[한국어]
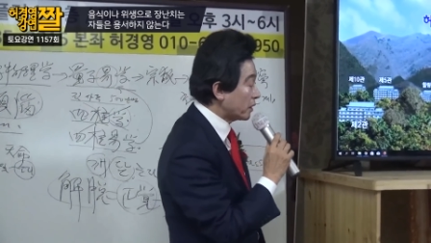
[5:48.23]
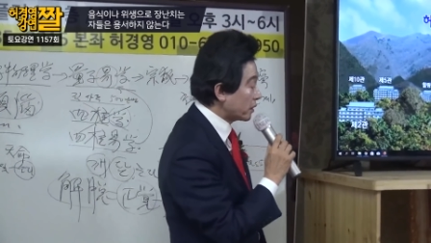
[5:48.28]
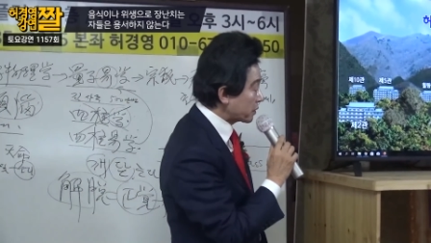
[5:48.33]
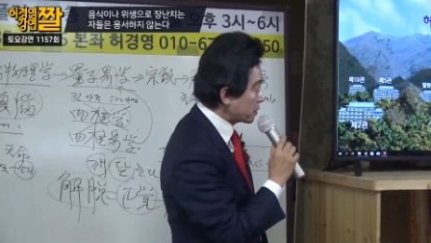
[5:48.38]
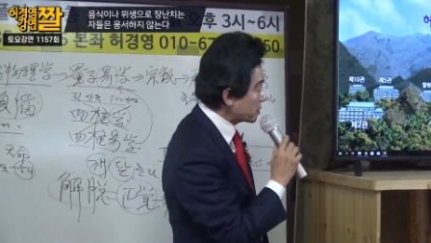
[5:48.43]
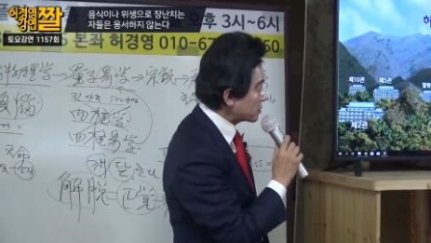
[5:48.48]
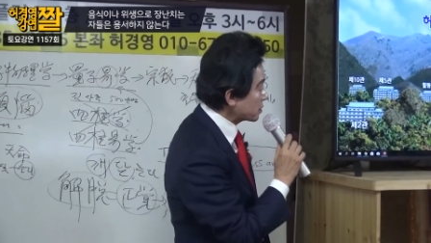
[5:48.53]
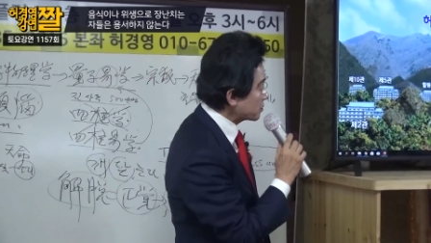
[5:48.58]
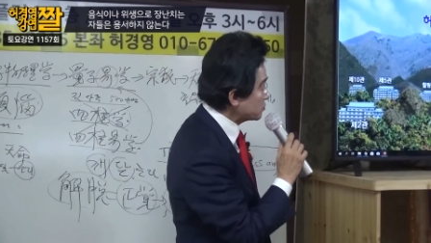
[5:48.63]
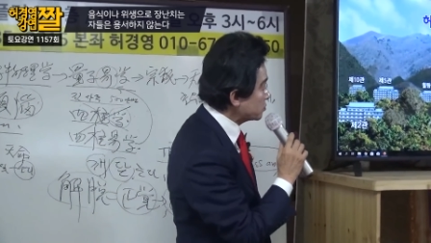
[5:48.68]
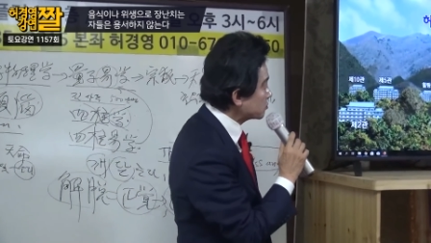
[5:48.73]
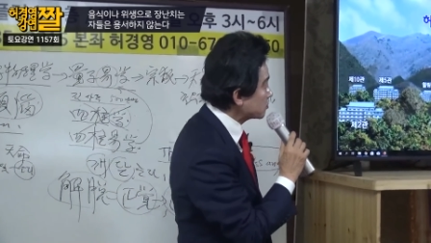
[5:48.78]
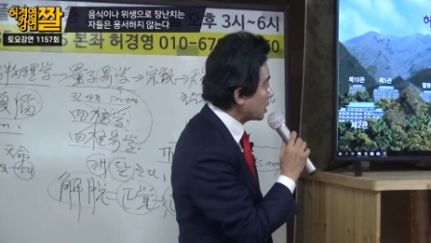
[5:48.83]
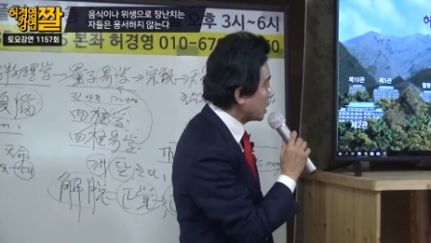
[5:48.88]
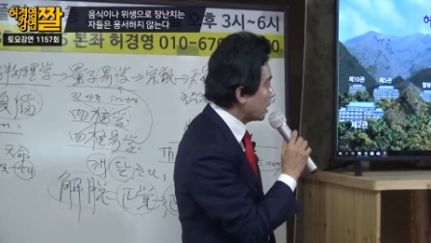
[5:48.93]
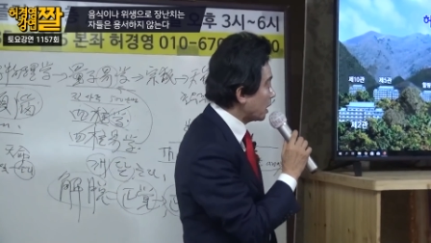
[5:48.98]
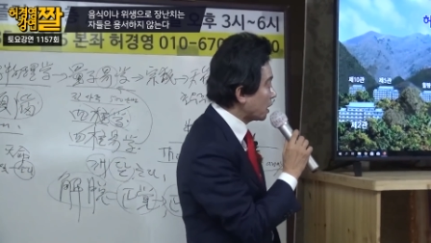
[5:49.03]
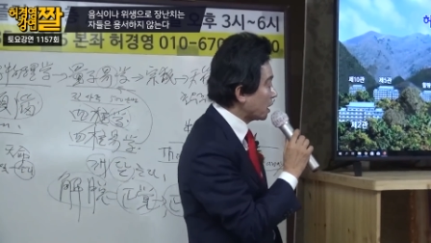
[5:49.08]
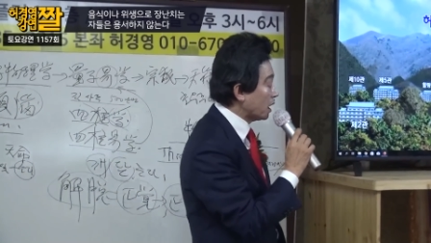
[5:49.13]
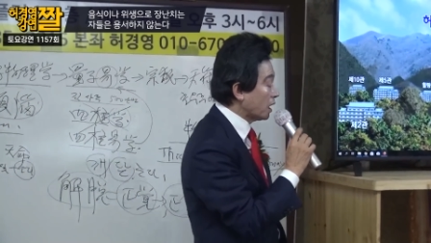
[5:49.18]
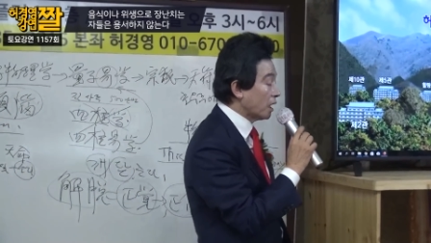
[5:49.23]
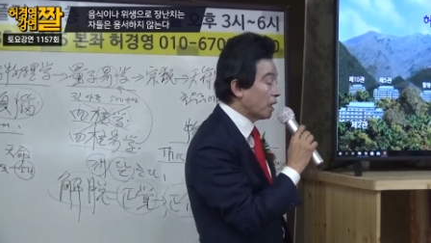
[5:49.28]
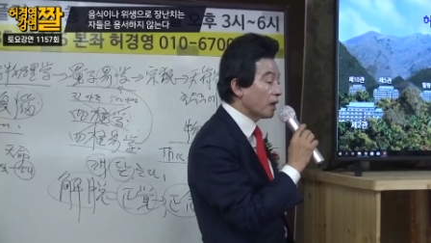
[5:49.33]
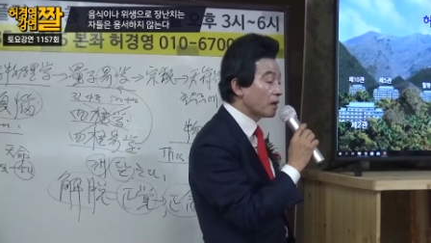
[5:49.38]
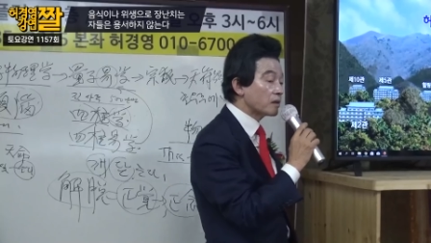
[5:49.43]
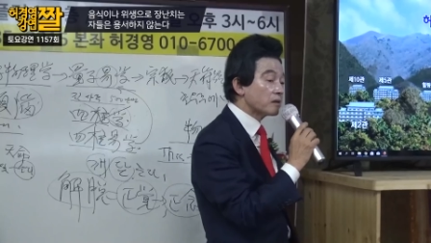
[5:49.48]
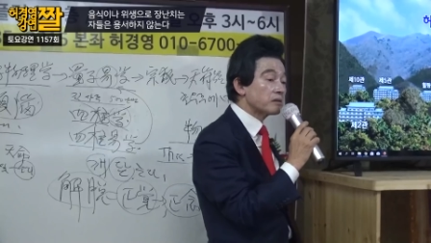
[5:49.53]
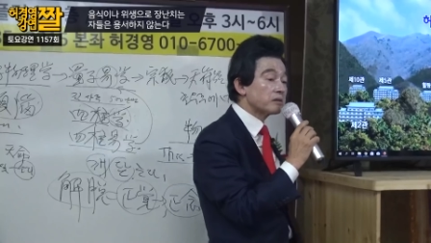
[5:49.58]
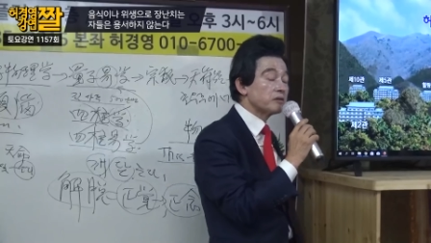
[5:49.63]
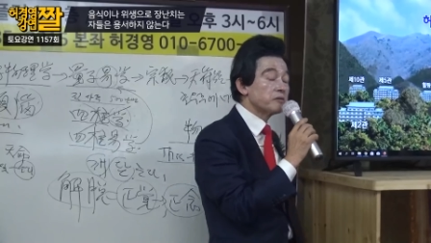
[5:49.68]
그래서
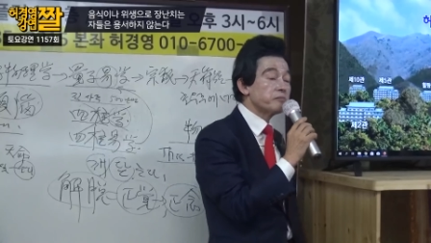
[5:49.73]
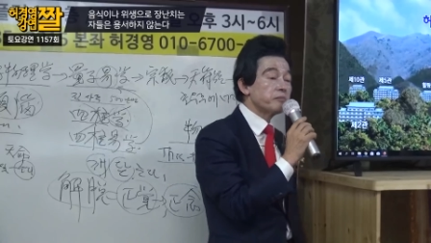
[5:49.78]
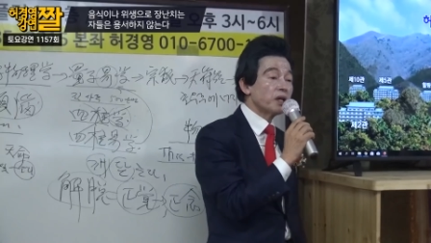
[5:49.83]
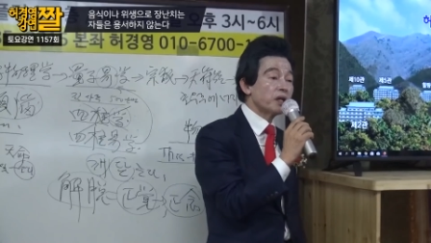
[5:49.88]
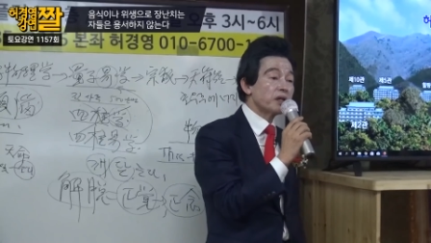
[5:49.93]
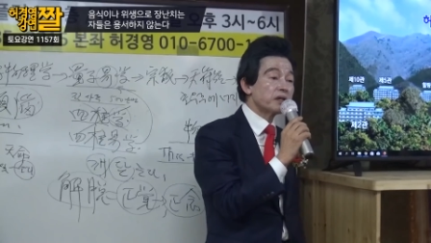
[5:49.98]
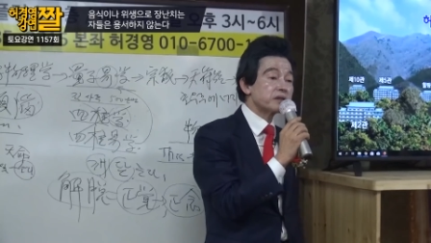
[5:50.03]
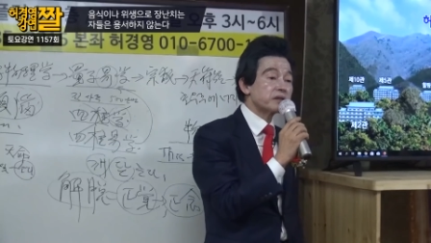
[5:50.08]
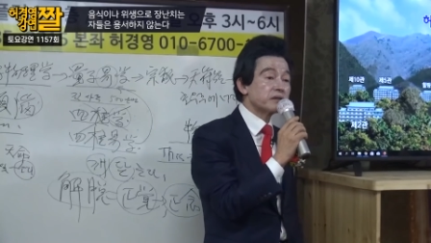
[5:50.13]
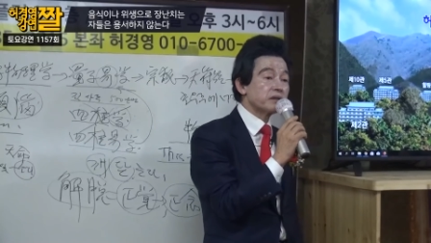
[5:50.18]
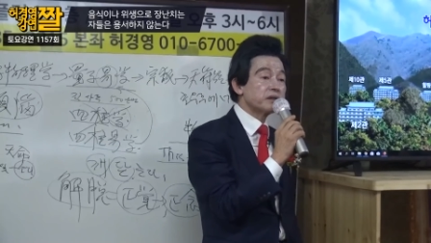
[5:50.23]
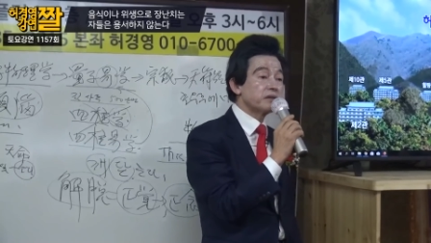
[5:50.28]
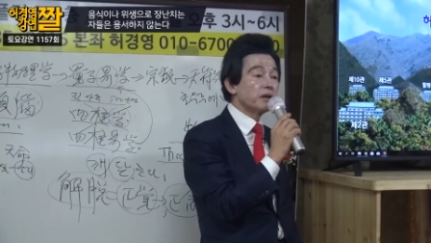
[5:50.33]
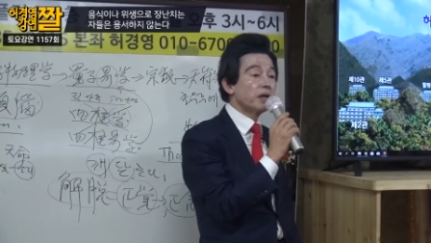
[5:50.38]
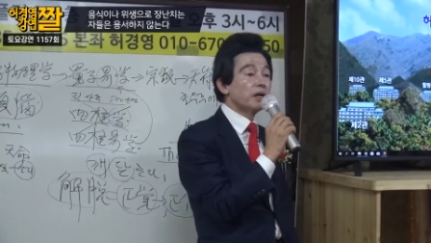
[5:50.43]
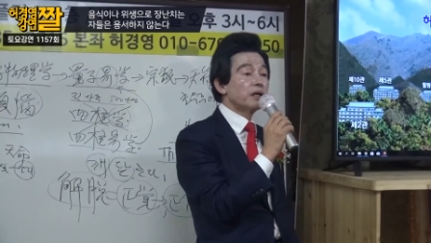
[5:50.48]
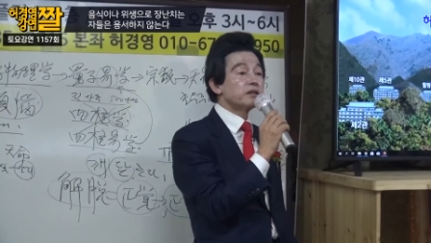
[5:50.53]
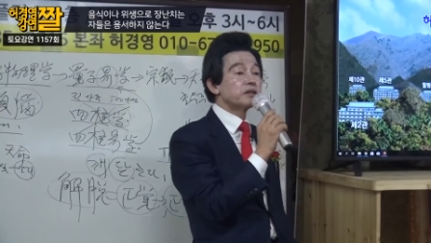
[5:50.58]
국가가 그런 면에서는